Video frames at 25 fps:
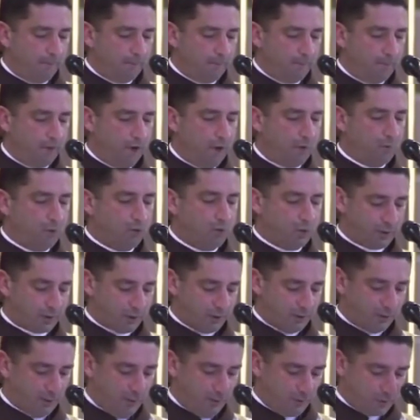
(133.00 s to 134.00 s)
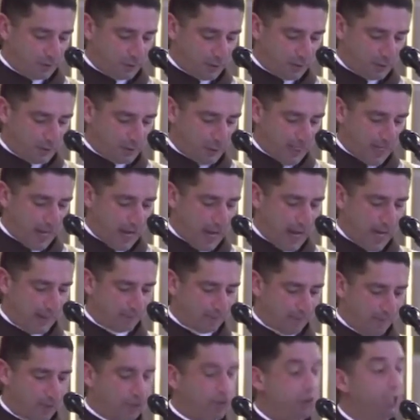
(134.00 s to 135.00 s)
vamos, vamos
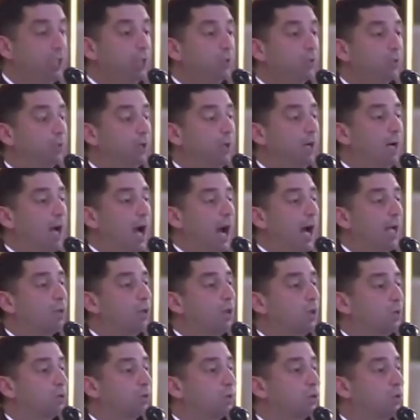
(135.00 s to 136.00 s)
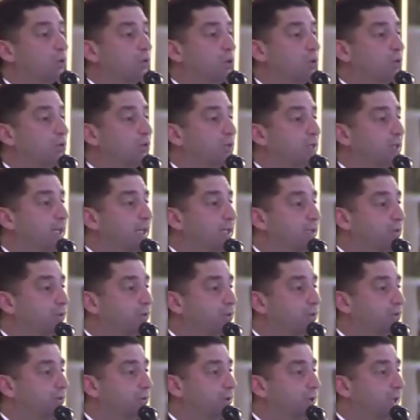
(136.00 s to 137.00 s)
encerrar pedindo a nosso Senhor Jesus
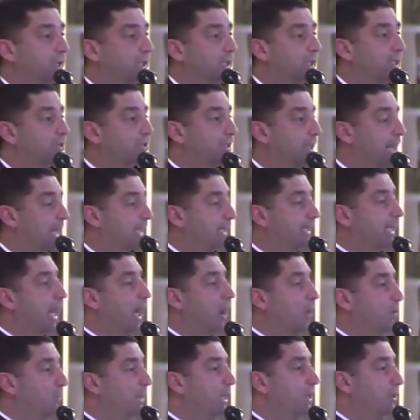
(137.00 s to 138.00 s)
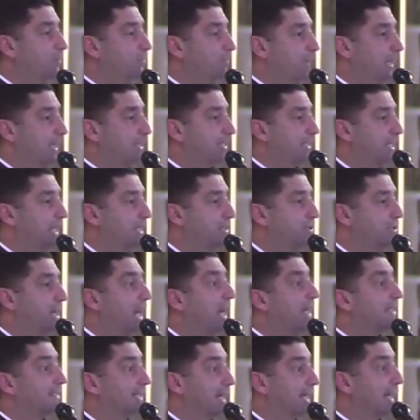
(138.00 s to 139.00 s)
Cristo, que está aqui realmente presente,
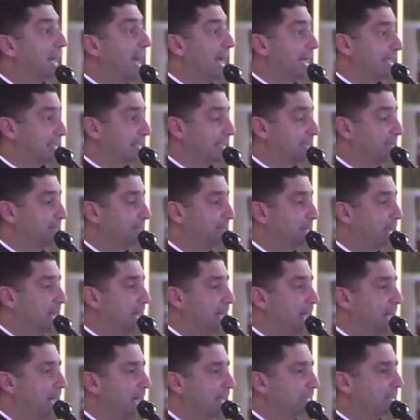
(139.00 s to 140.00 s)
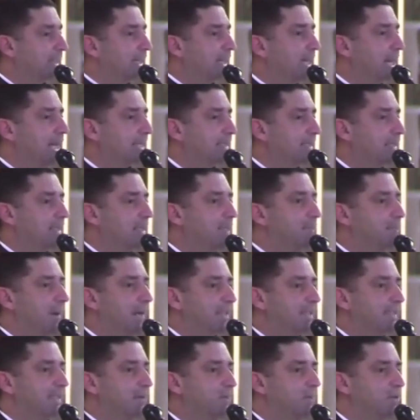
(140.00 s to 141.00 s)
esta graça. Esta graça de que
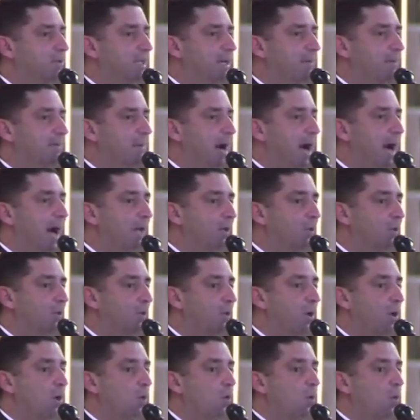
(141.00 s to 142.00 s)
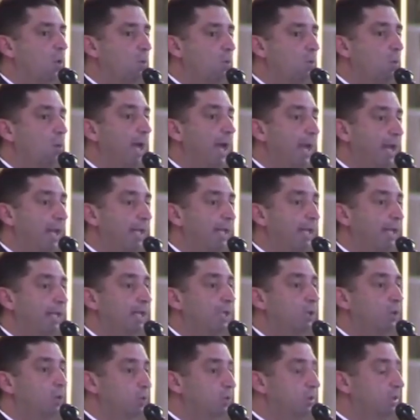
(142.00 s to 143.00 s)
passamos a amá-lo como ele
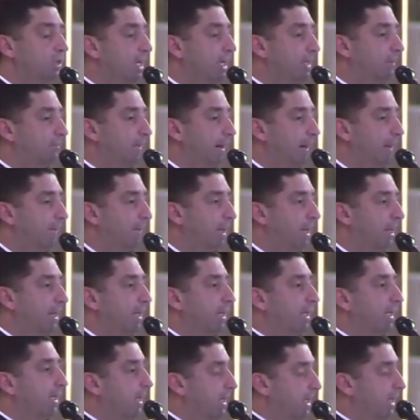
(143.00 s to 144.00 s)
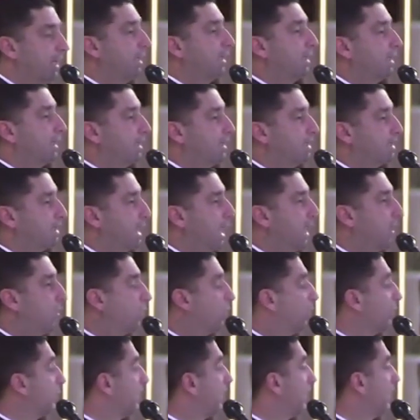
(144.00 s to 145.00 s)
nos ama. E encerro
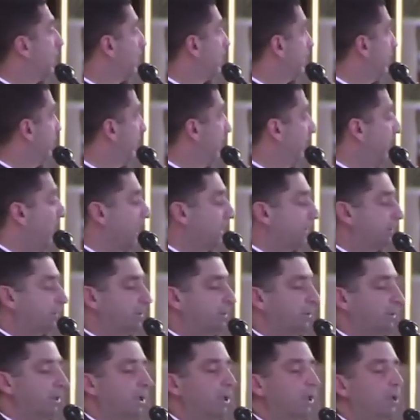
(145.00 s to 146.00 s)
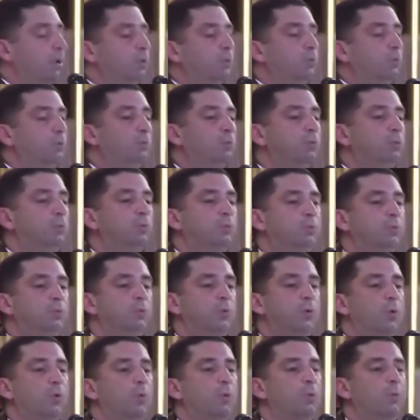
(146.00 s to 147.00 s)
contando este fato. Um,
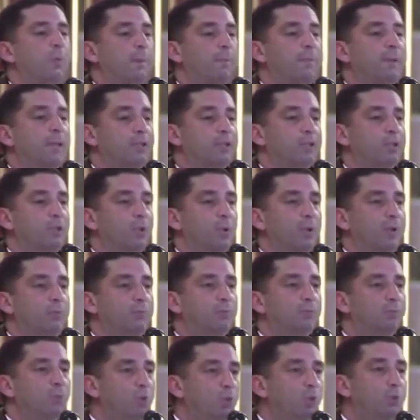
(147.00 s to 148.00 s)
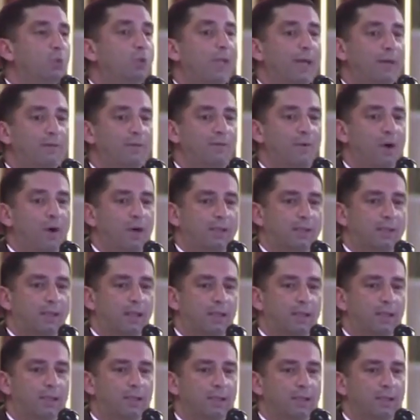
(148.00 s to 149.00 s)
uma pessoa muito
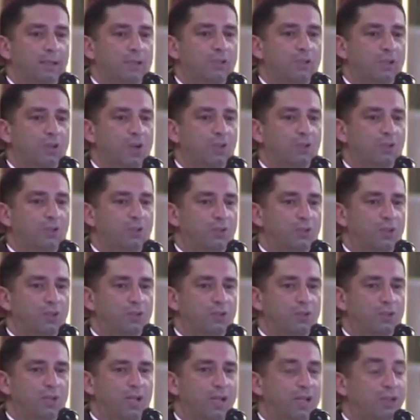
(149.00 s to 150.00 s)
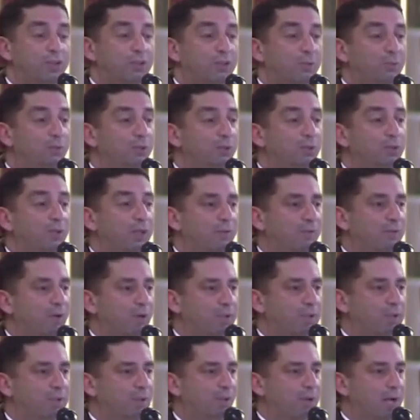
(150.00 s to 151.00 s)
devota de nosso Senhor Jesus Cristo, muito
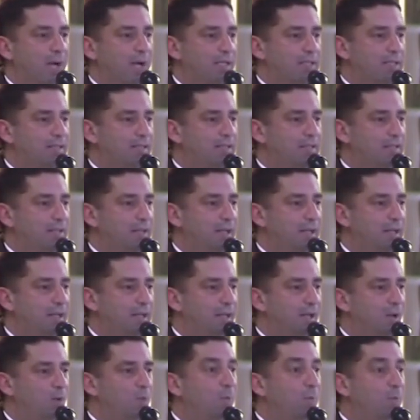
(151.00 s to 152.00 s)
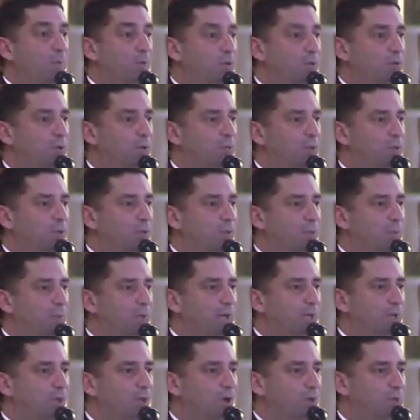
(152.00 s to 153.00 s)
devota da Eucaristia, uma pessoa muito
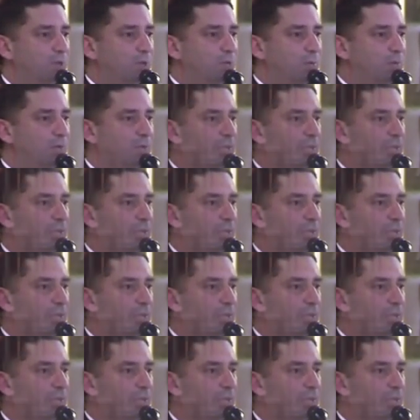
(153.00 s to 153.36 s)
piedosa uma